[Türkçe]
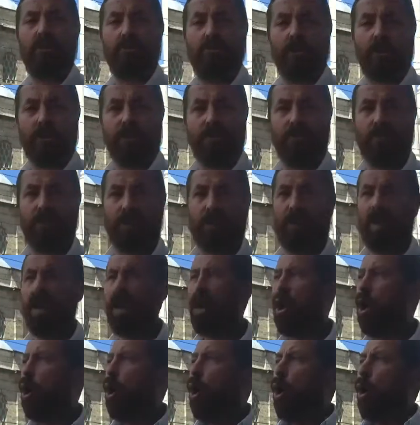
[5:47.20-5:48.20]
olmak
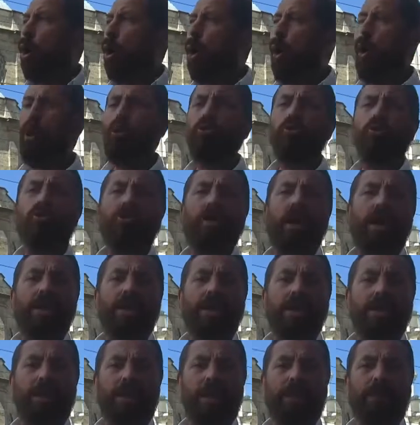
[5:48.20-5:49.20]
üzere 10
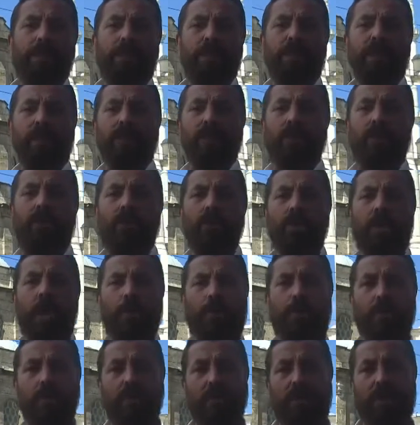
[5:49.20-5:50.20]
şeritlik bir yol
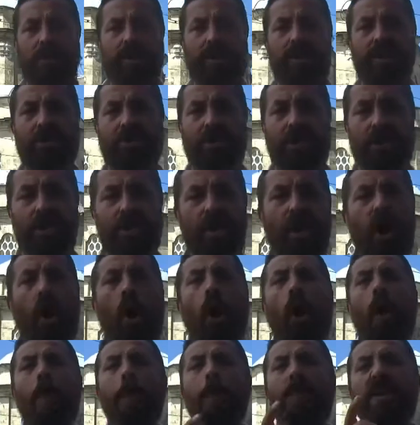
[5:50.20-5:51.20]
yapılması için
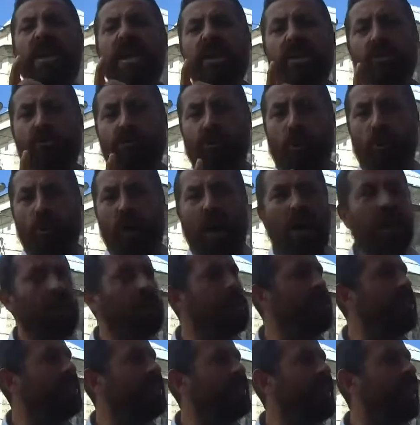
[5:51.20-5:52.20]
bir
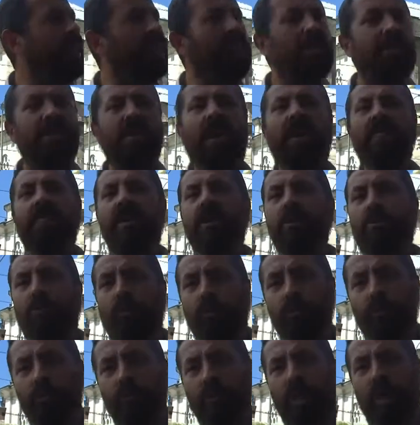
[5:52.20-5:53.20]
sokağın sağında ve
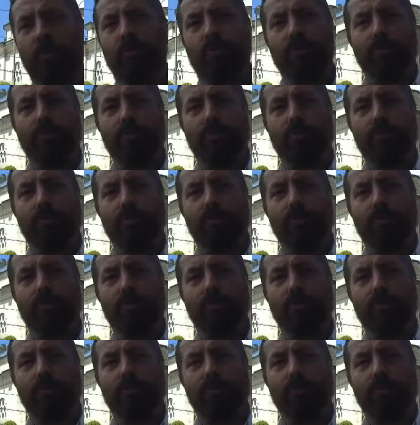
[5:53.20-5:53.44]
solunda